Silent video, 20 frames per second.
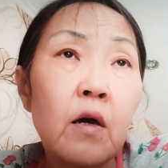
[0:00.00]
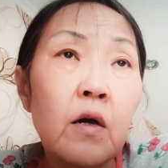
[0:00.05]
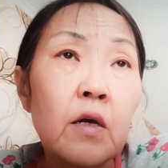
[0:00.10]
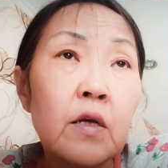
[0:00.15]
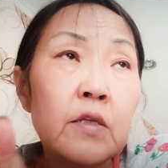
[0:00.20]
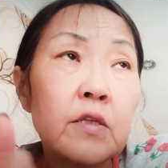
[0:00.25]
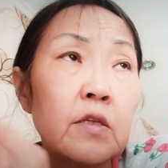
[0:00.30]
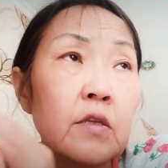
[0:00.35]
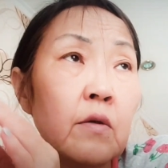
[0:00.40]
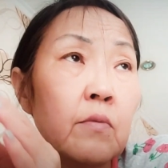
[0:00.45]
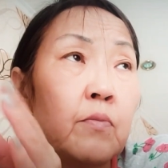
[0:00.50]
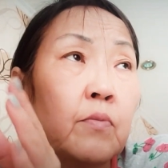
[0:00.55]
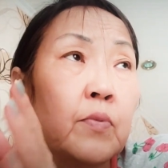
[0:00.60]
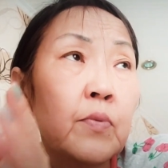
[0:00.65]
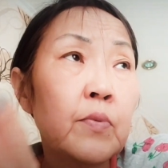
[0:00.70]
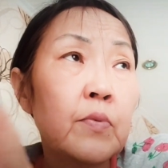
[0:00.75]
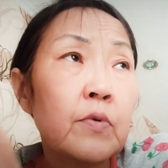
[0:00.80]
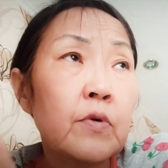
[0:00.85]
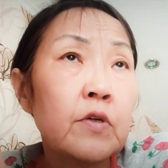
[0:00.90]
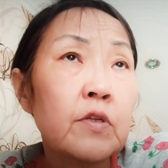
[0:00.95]
Это,
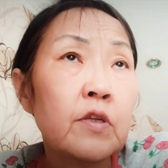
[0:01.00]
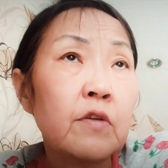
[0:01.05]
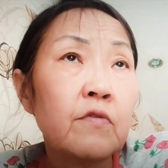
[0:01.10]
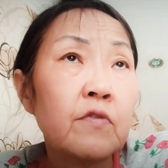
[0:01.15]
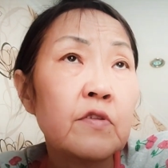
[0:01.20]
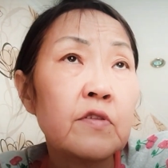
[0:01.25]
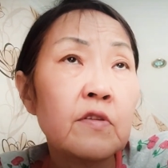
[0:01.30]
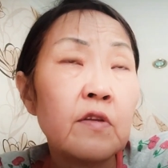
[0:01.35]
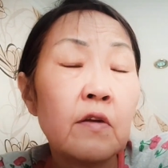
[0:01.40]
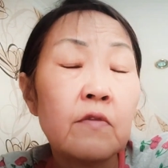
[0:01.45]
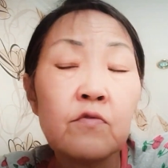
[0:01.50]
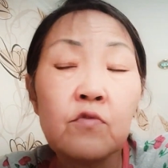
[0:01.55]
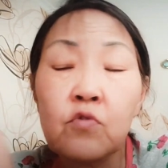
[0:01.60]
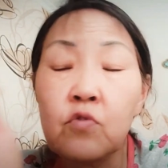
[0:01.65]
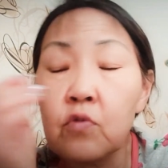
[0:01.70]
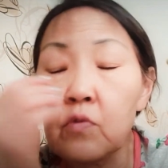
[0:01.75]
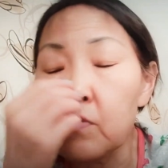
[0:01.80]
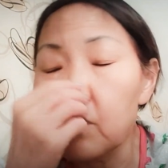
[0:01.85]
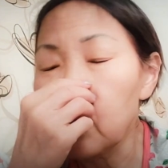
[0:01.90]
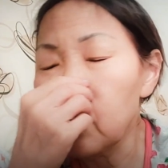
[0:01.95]
это в
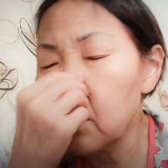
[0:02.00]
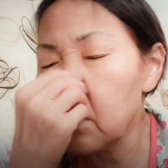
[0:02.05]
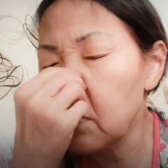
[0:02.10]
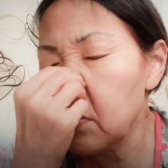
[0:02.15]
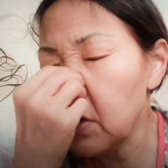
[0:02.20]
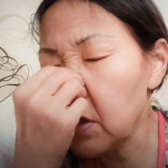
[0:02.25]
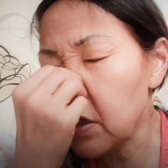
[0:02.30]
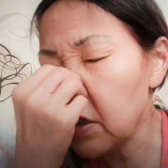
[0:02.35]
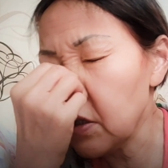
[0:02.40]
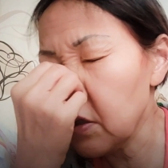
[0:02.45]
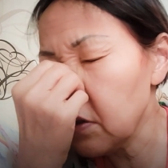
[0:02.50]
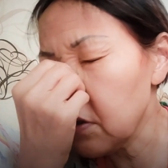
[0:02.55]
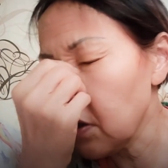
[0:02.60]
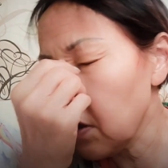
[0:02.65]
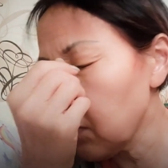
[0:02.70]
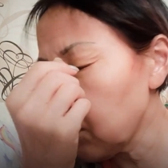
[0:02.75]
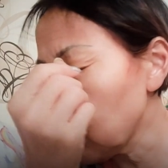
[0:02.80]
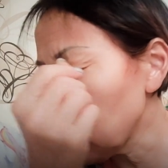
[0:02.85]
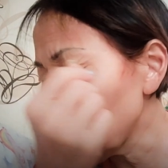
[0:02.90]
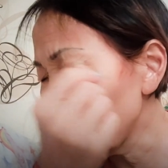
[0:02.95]
основном такие
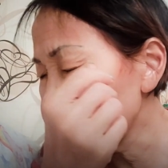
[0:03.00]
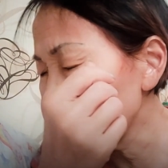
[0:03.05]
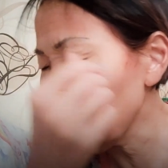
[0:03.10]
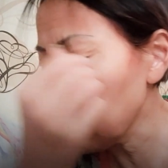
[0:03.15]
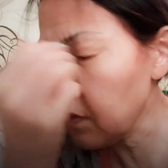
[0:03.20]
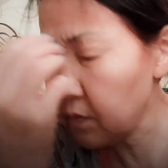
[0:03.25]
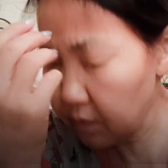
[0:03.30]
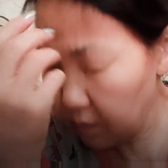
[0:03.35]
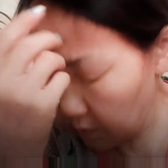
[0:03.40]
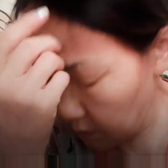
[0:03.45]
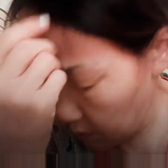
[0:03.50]
работы